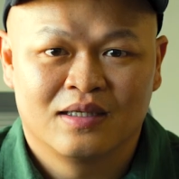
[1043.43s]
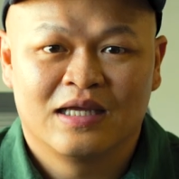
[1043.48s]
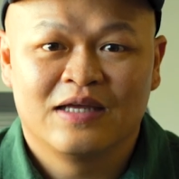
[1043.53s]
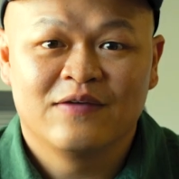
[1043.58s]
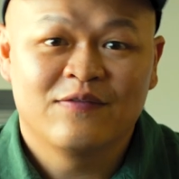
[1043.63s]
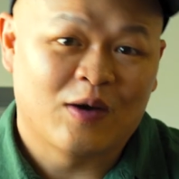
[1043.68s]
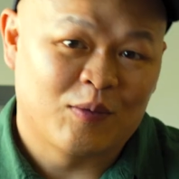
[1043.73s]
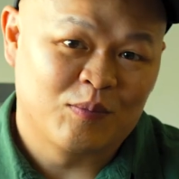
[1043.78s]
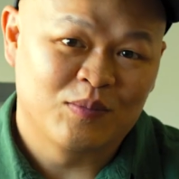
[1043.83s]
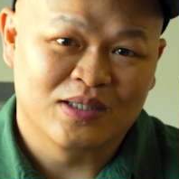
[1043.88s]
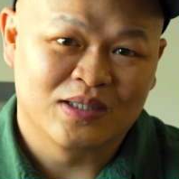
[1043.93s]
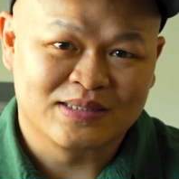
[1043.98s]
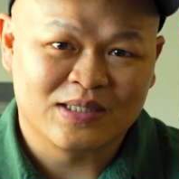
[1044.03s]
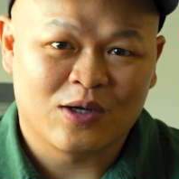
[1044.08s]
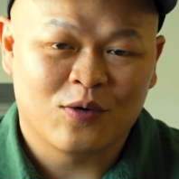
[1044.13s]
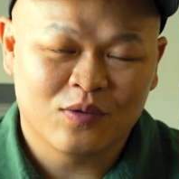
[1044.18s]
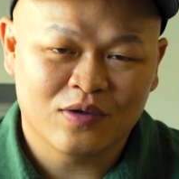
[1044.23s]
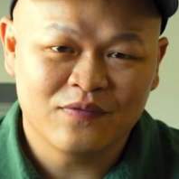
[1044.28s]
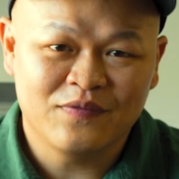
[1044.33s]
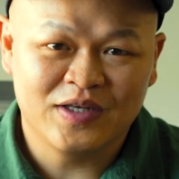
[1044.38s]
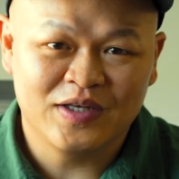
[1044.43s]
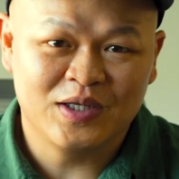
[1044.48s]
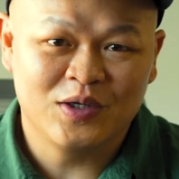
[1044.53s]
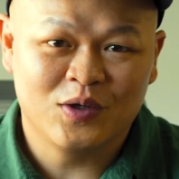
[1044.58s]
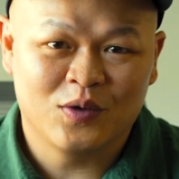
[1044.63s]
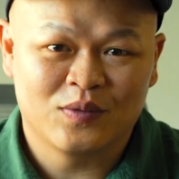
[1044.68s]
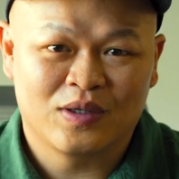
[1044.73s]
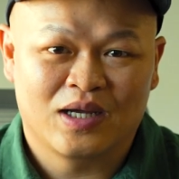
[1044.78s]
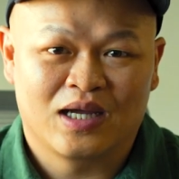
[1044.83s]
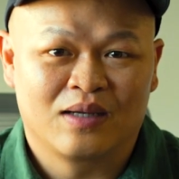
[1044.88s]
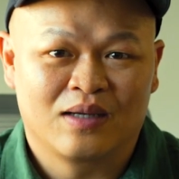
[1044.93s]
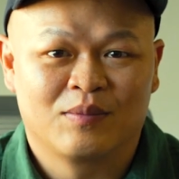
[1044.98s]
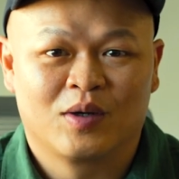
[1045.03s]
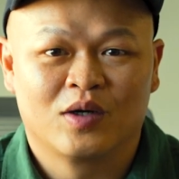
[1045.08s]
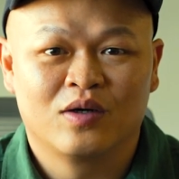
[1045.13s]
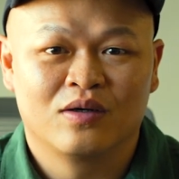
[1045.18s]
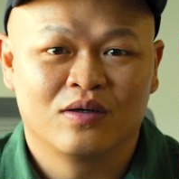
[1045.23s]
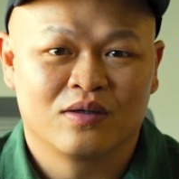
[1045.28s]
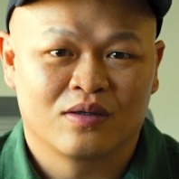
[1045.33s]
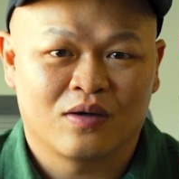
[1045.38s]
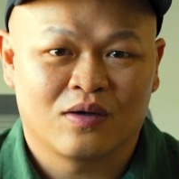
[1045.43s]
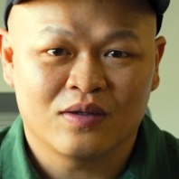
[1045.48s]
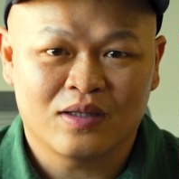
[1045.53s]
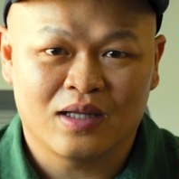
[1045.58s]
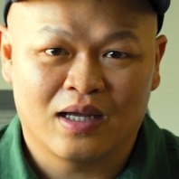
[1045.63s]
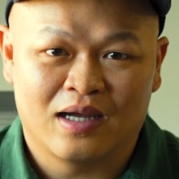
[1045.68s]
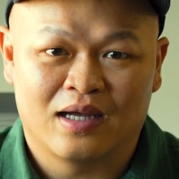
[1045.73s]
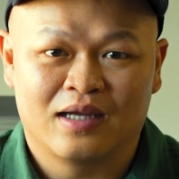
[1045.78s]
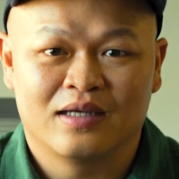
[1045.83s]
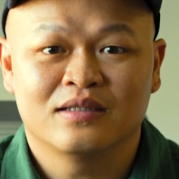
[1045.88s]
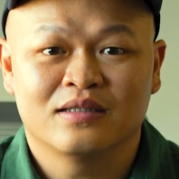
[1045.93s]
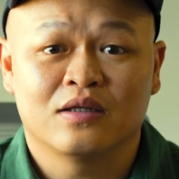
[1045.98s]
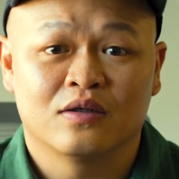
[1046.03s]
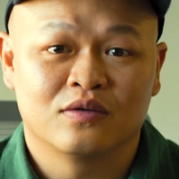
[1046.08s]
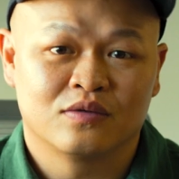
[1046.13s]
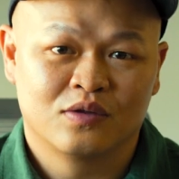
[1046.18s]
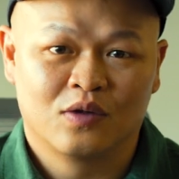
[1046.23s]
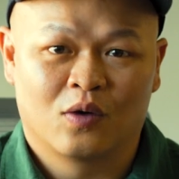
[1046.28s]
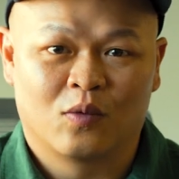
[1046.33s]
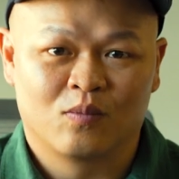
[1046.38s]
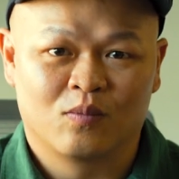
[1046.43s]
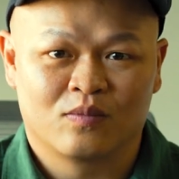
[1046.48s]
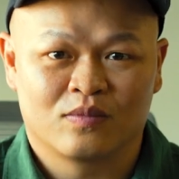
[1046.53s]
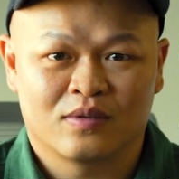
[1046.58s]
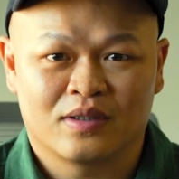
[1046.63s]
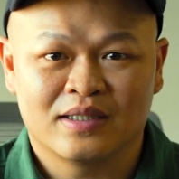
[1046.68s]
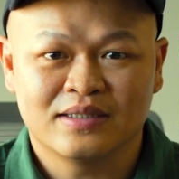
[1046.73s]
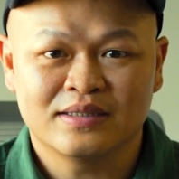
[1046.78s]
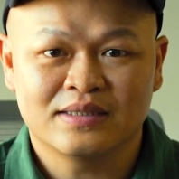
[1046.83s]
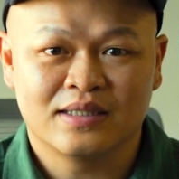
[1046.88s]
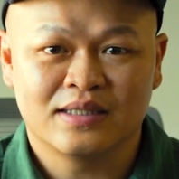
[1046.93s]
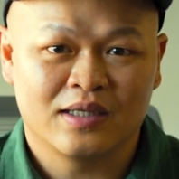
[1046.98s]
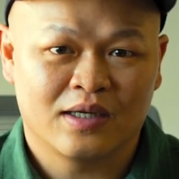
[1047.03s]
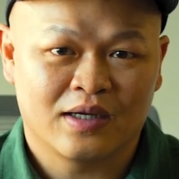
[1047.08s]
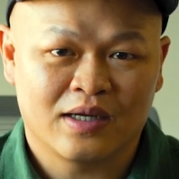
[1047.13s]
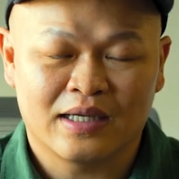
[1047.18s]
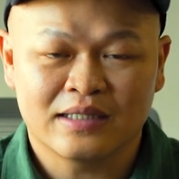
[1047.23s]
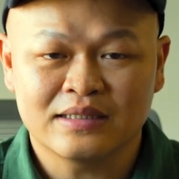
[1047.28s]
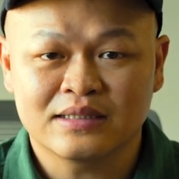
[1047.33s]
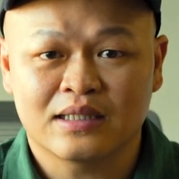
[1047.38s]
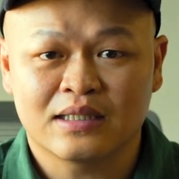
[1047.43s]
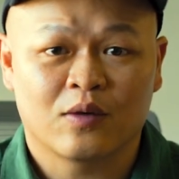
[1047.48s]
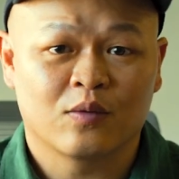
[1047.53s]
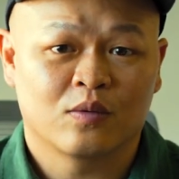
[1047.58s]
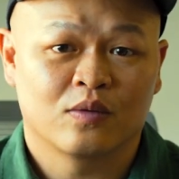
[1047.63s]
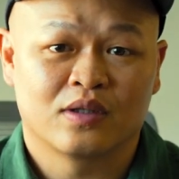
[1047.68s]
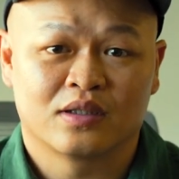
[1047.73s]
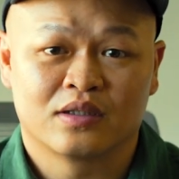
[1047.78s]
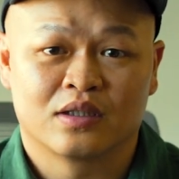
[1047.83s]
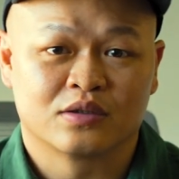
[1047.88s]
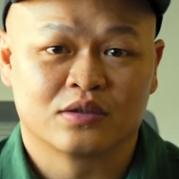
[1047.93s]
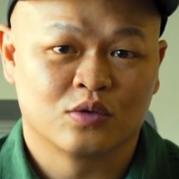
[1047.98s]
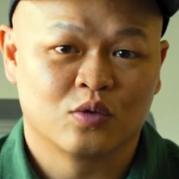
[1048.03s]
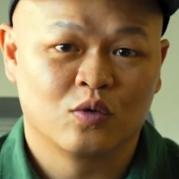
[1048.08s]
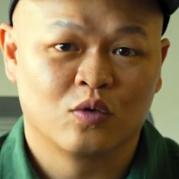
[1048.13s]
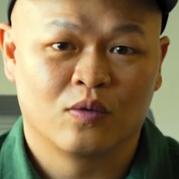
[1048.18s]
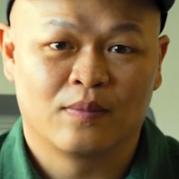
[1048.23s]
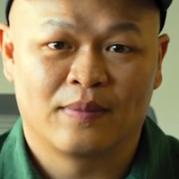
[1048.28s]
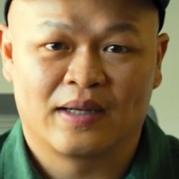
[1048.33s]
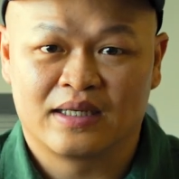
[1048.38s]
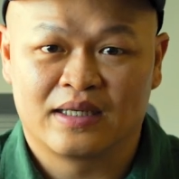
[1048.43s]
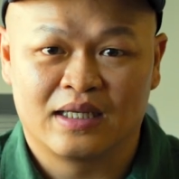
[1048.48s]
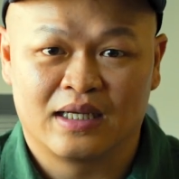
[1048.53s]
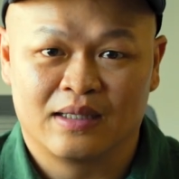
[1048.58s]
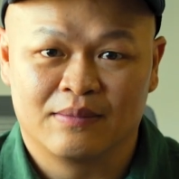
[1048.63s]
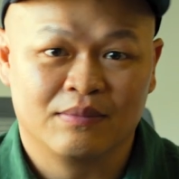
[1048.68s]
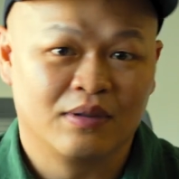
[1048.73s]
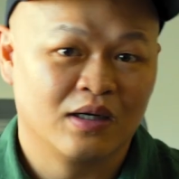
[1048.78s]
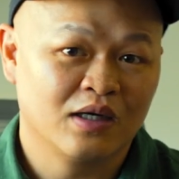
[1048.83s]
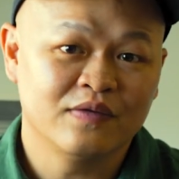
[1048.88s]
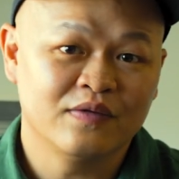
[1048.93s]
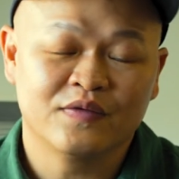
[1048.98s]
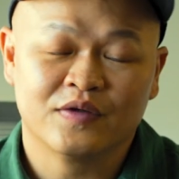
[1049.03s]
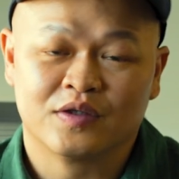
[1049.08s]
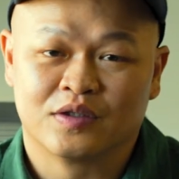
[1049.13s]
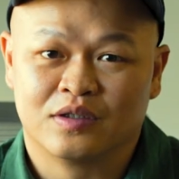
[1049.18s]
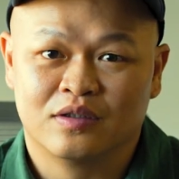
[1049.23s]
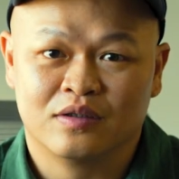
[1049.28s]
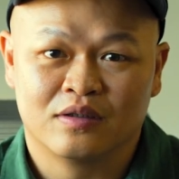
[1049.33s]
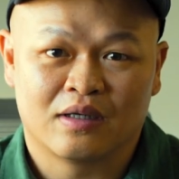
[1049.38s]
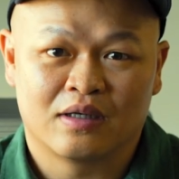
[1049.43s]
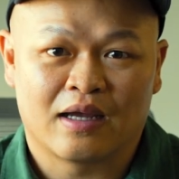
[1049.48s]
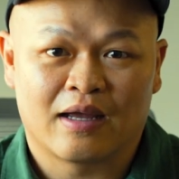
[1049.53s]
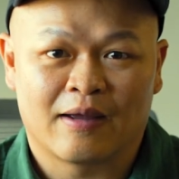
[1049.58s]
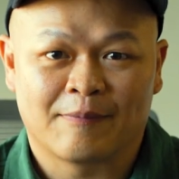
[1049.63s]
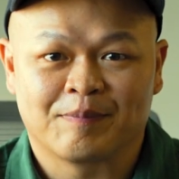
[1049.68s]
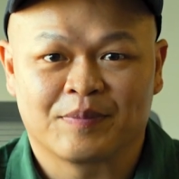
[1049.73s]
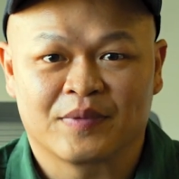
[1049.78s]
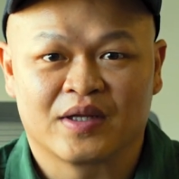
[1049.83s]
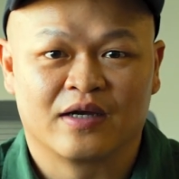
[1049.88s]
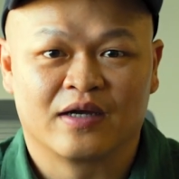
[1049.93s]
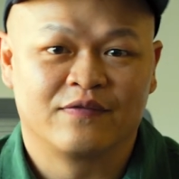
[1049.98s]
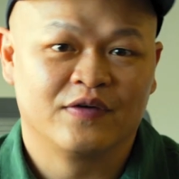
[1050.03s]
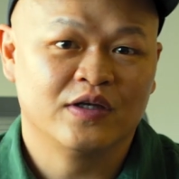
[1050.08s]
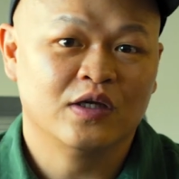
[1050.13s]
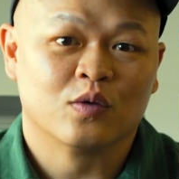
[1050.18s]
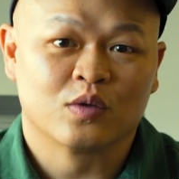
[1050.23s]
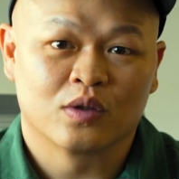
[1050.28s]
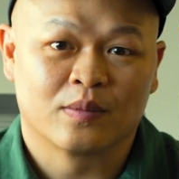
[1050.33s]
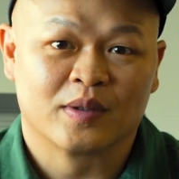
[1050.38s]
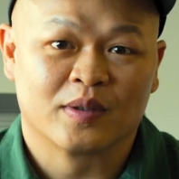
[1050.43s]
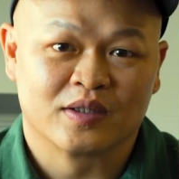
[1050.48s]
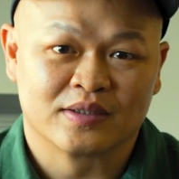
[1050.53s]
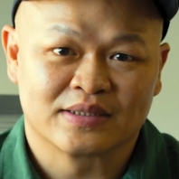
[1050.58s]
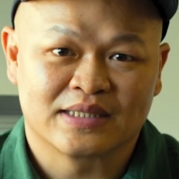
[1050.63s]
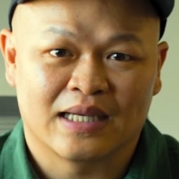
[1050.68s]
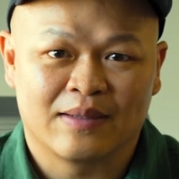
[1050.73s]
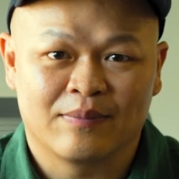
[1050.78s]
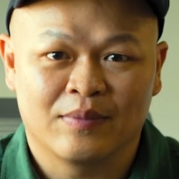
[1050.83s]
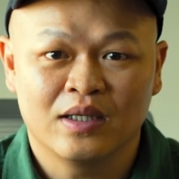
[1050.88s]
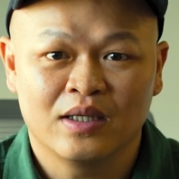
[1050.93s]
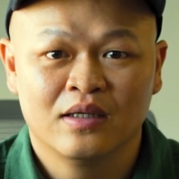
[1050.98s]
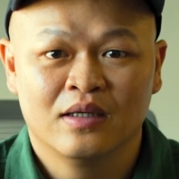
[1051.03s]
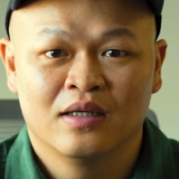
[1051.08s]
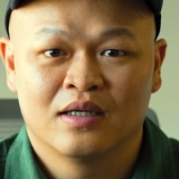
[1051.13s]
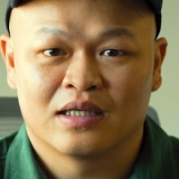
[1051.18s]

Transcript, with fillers: Hy vọng là sau cái video này mọi người có thể tận dụng cái CIS Calculator Tool mà Andy mới vừa đưa ra à, ví dụ cho mọi người xem á